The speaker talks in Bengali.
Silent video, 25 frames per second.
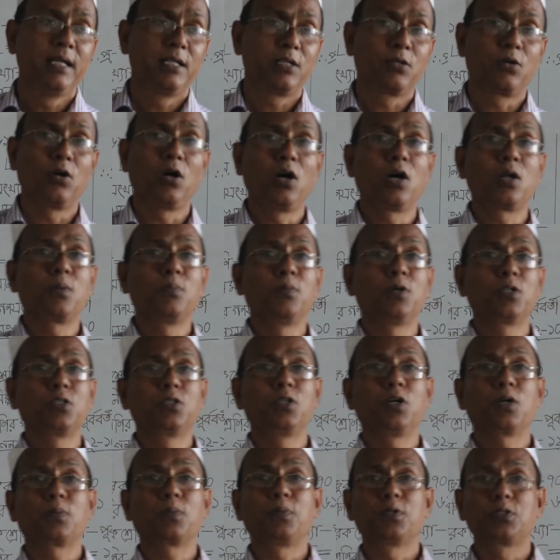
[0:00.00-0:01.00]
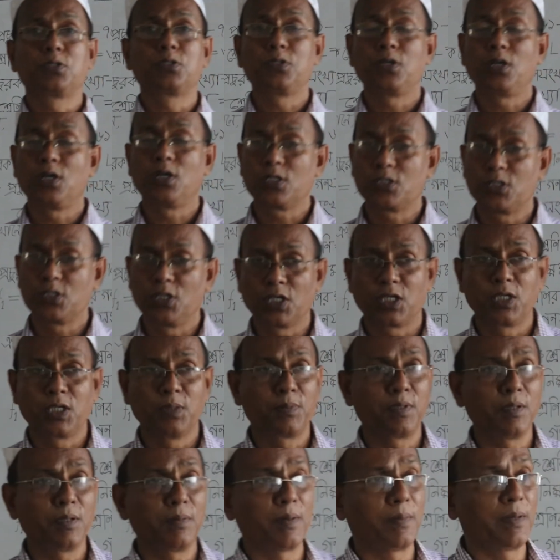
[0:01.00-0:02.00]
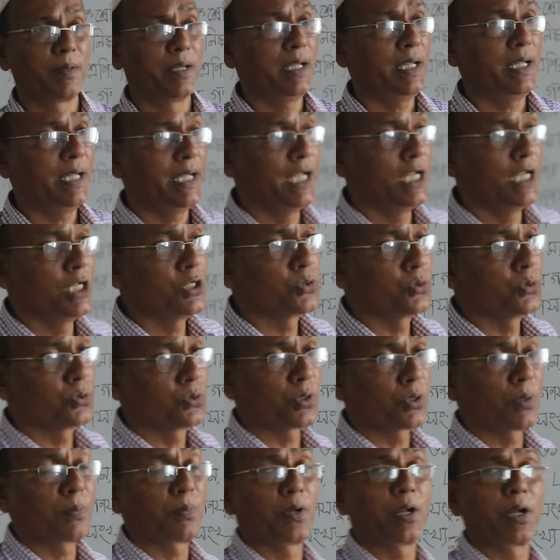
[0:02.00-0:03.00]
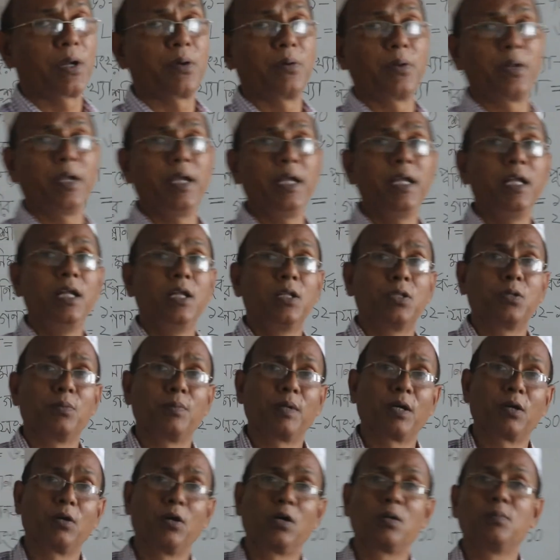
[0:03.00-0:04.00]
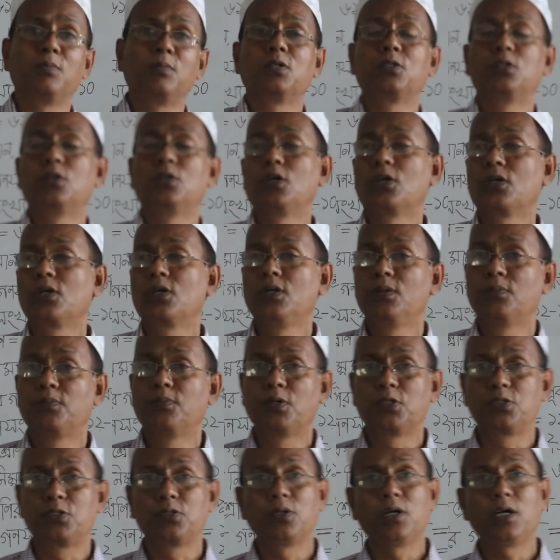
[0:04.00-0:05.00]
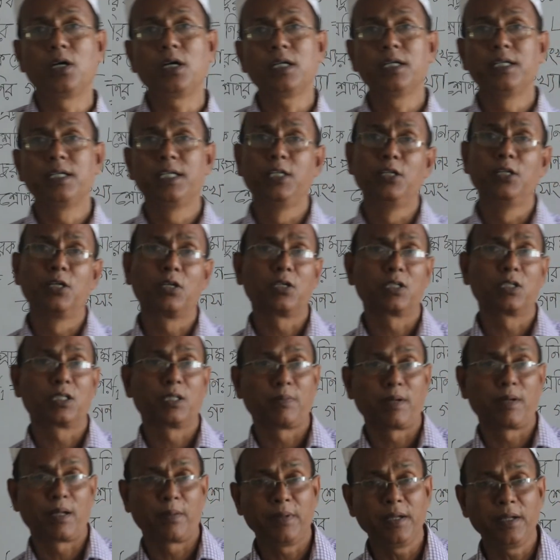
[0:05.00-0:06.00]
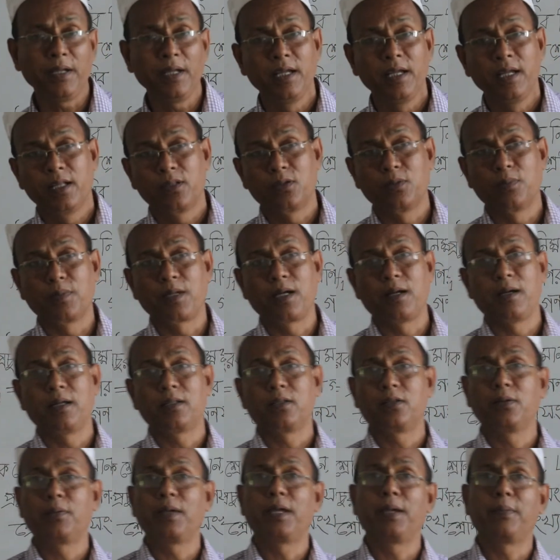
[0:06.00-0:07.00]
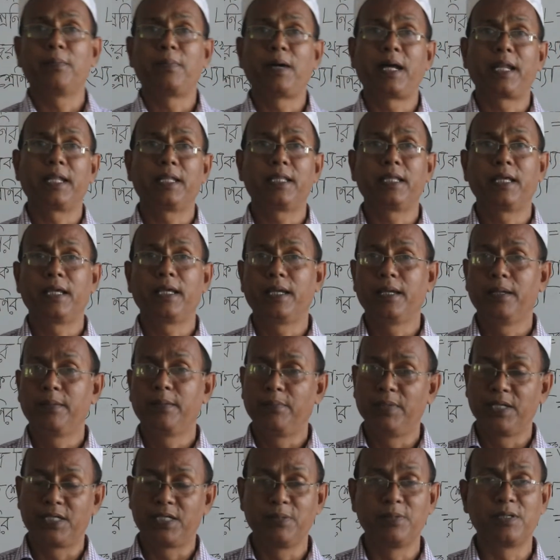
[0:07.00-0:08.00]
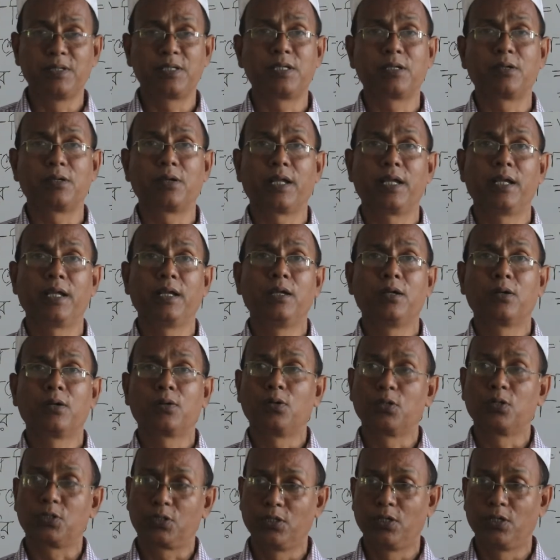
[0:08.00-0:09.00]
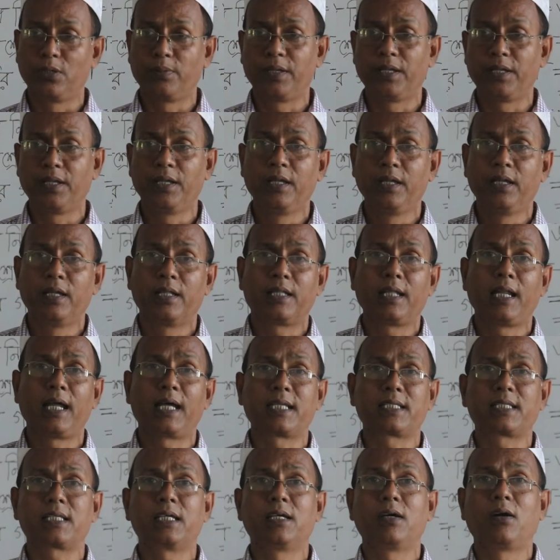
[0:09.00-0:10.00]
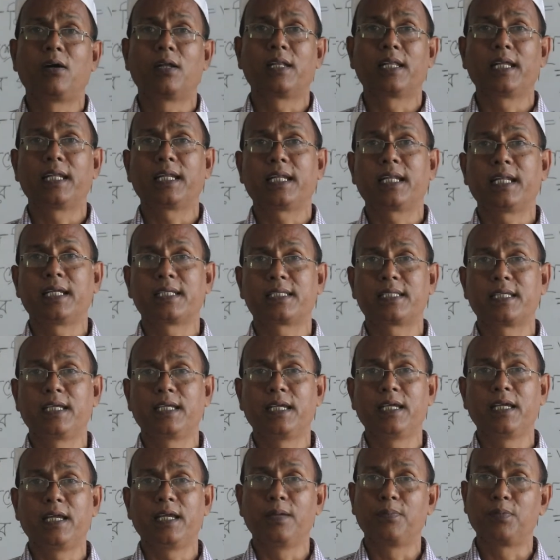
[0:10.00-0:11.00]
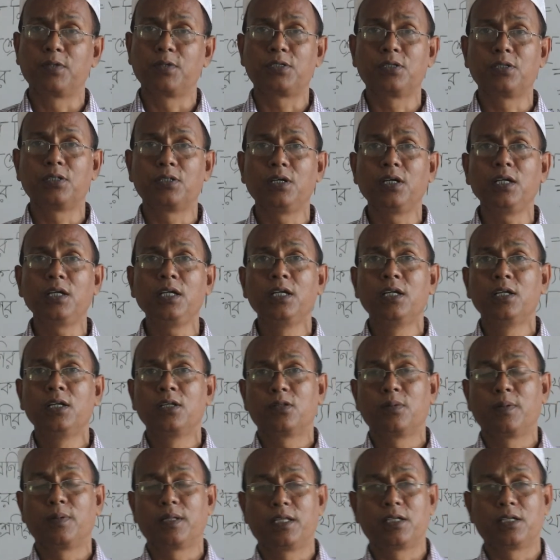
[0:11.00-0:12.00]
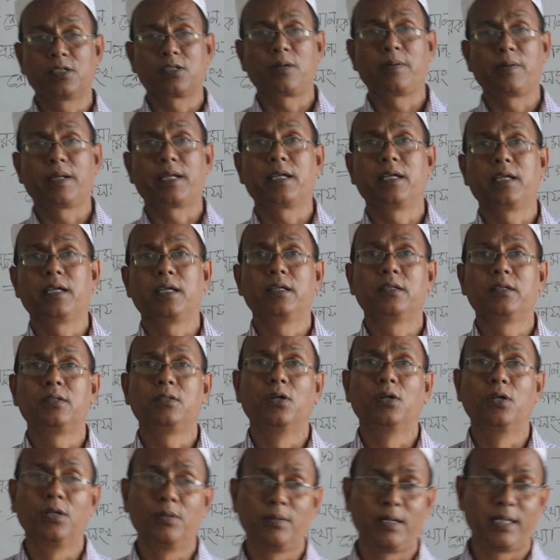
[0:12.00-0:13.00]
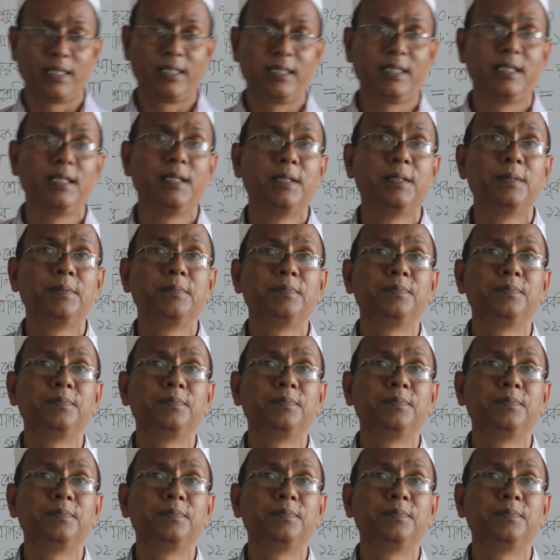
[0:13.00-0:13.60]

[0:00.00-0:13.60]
গড় মদ্যক প্রচুরক সংক্ষিপ্তভাবে এই সূত্র প্রয়োগ করে তোমরা গড় মদ্যক প্রচুরক নির্ণয় করতে পারবে তোমরা তবে বাড়িতে বেশি বেশি করে করতে হবে তাহলে আজকে অনলাইন ক্লাসে এ পর্যন্তই তোমাদের সবাইকে ধন্যবাদ